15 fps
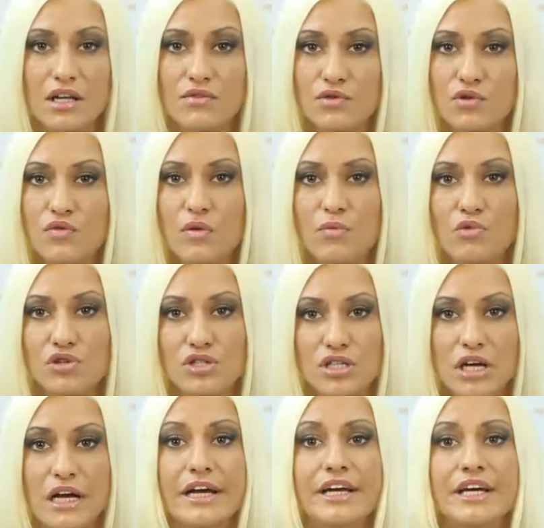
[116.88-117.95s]
головного
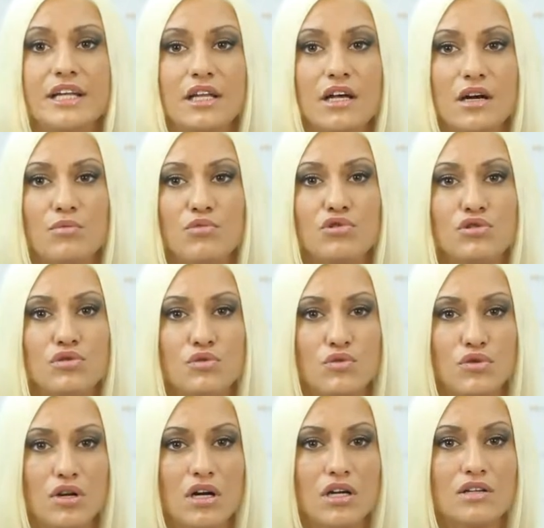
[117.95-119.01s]
мозга и на работу
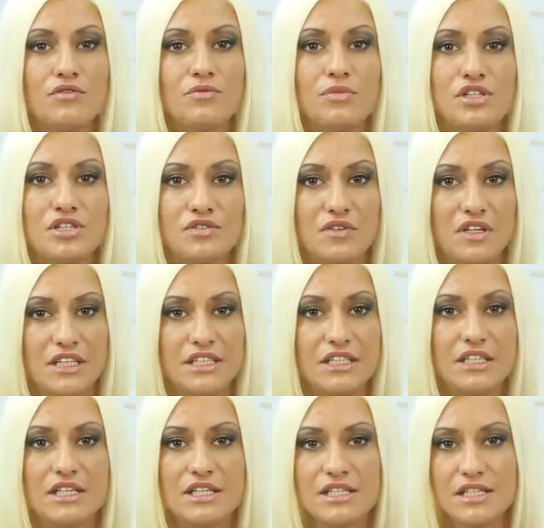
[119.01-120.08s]
органов
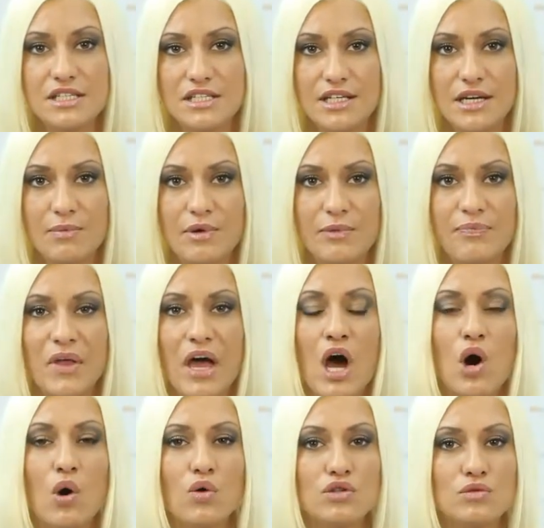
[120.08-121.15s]
пищеварительной системы.
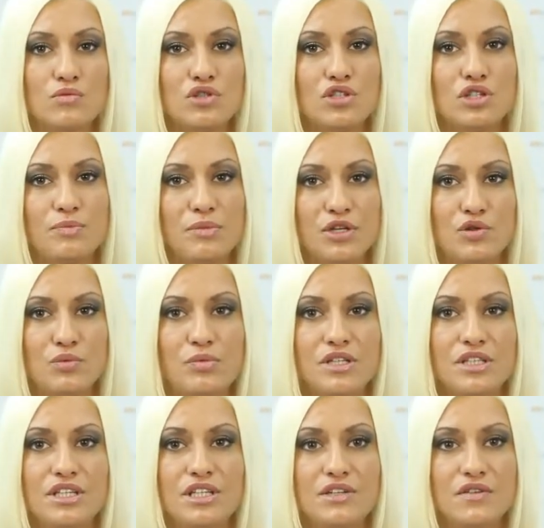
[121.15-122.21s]
Он может
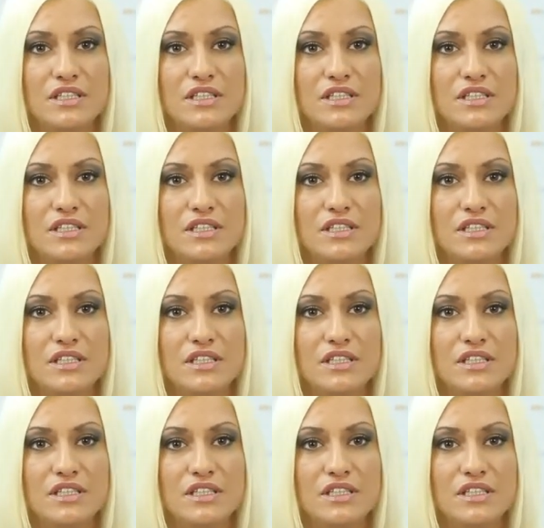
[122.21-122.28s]
предупредить